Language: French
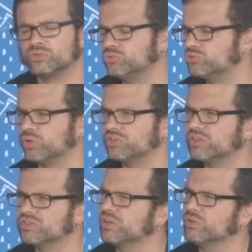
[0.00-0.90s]
que ce soit
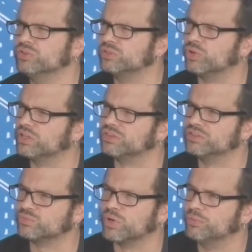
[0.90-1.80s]
Thessalonique ou
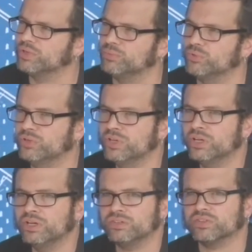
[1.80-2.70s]
Athènes, je ne me rappelle
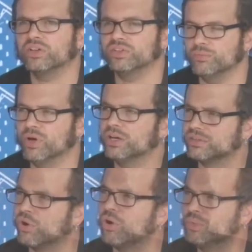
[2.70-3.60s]
plus. C'est un des
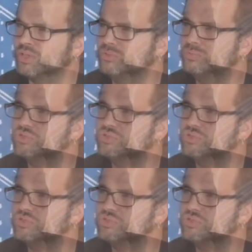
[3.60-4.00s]
maîtres, grands maîtres du